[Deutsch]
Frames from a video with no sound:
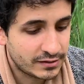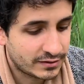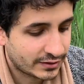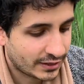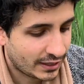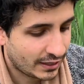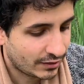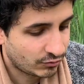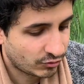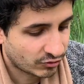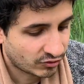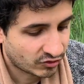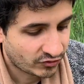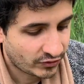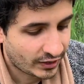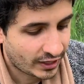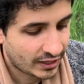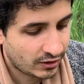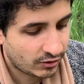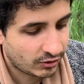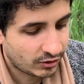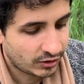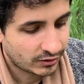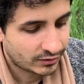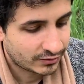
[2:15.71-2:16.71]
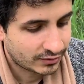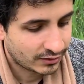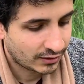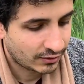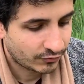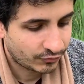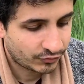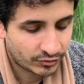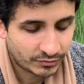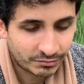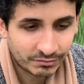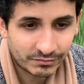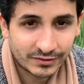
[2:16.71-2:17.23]
Ich kenne nur zwei Leute
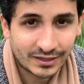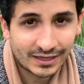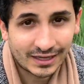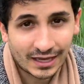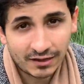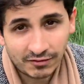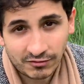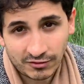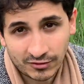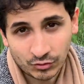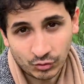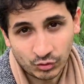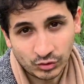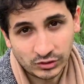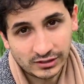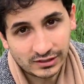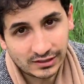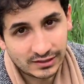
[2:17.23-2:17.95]
von der ganzen Uni,